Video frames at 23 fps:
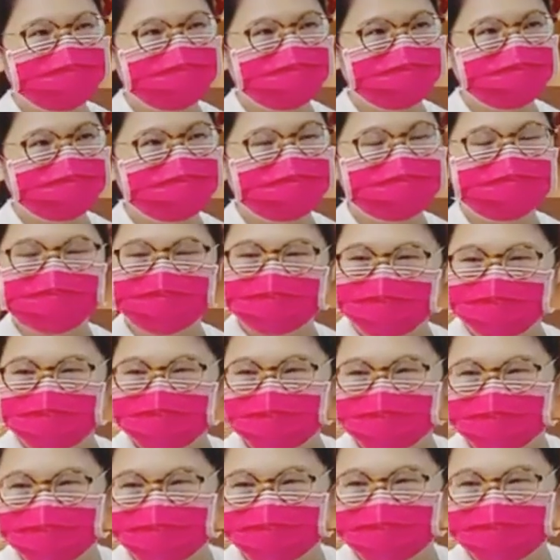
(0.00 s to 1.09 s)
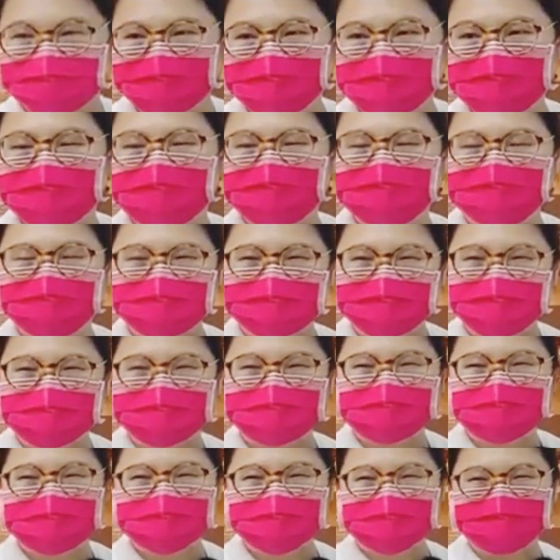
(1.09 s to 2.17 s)
然后有一天呢，他就跟我说，
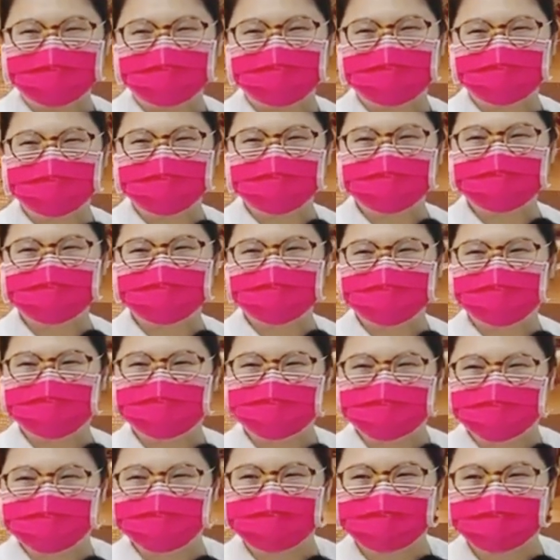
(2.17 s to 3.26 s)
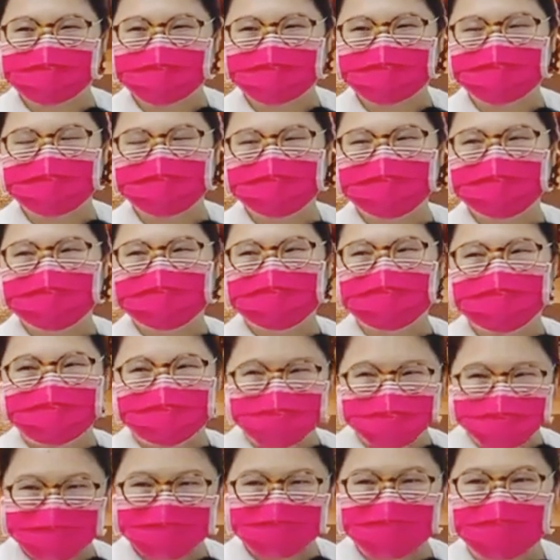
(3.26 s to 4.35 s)
我不想唱了。我说为什么？我想
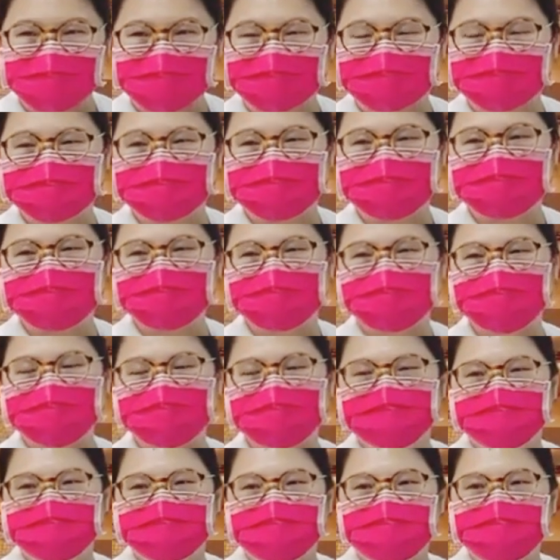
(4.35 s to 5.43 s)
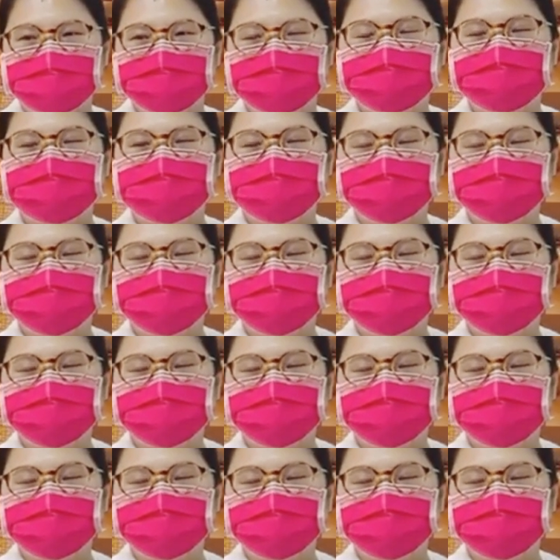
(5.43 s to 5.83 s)
唱了，他都不让我唱，我不唱了。